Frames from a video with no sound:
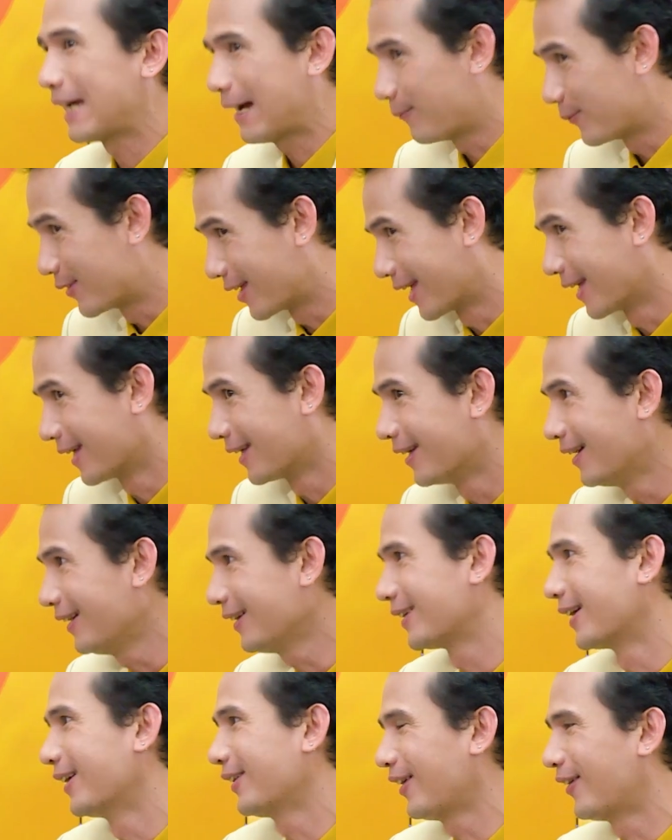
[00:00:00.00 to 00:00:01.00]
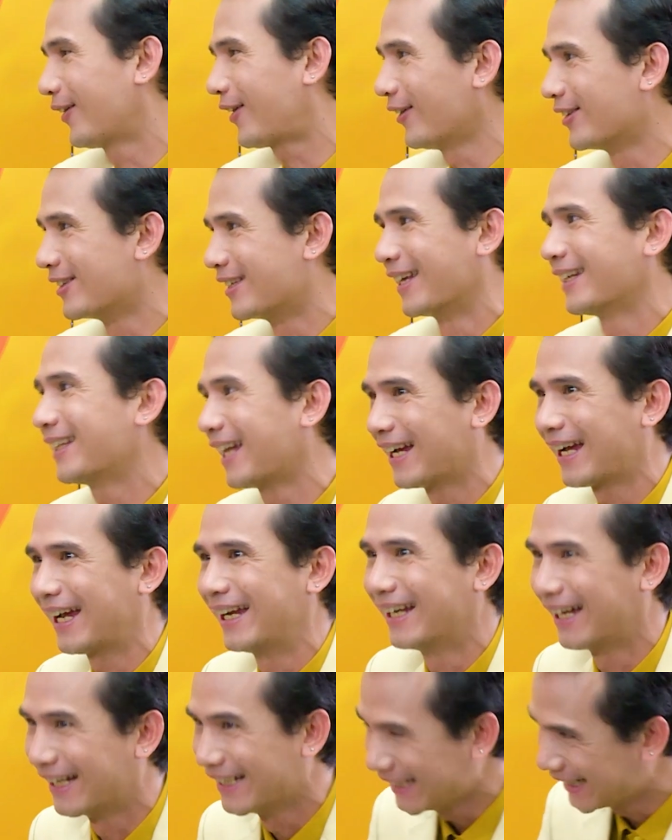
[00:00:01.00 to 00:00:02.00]
chẳng gì còn gì tăng
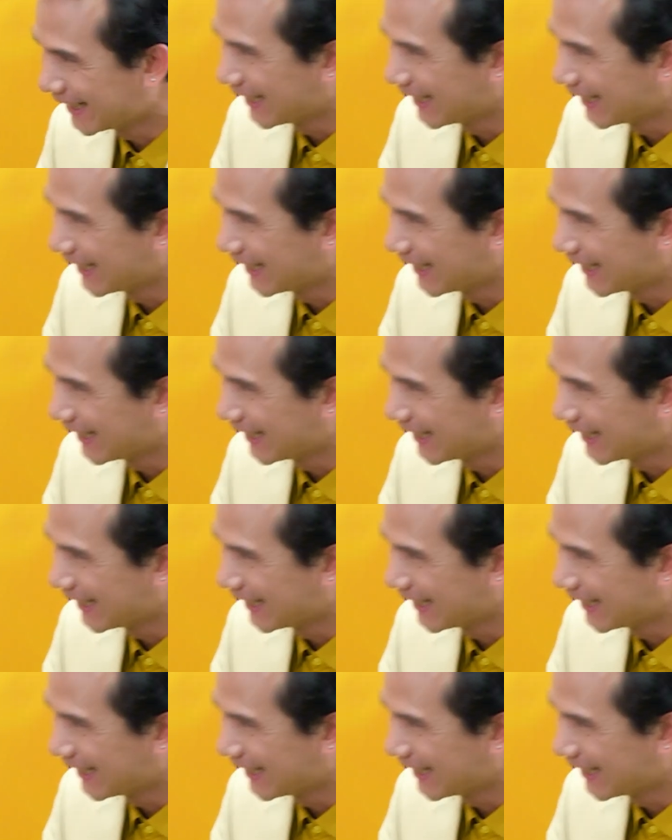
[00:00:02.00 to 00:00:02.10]
ngày nè